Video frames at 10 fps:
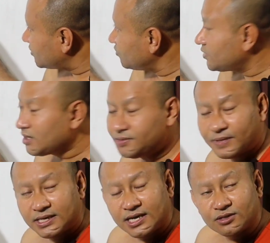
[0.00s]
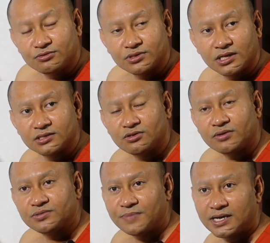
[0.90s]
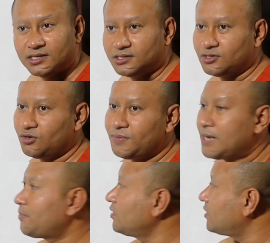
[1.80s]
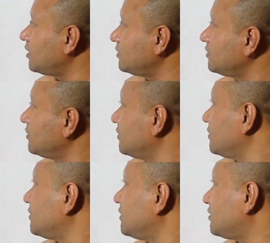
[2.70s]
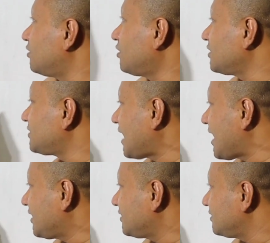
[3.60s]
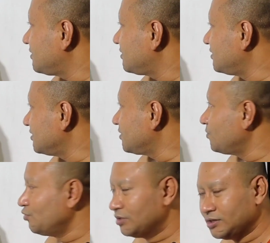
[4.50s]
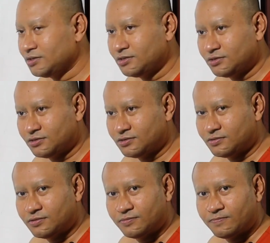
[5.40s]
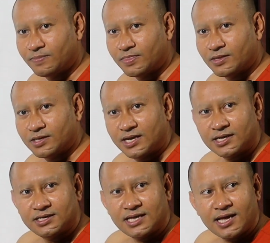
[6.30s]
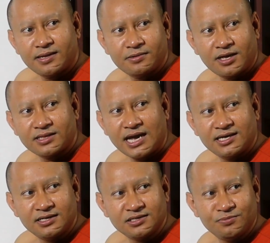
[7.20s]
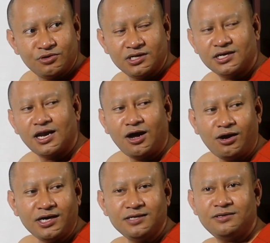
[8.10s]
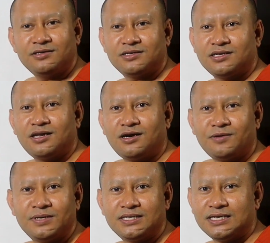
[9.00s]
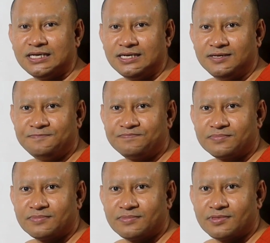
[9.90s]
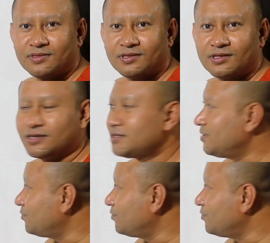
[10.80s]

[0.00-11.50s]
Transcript: tu tớ bàn hà tu tớ trọ sầm bát là dừng rồi bàn mót rồi này trọ đọt xài rừng tầm buồn này cái này cơ ta đọt sai rừng tầm bốn nó còn lo ấy là lo men tên thì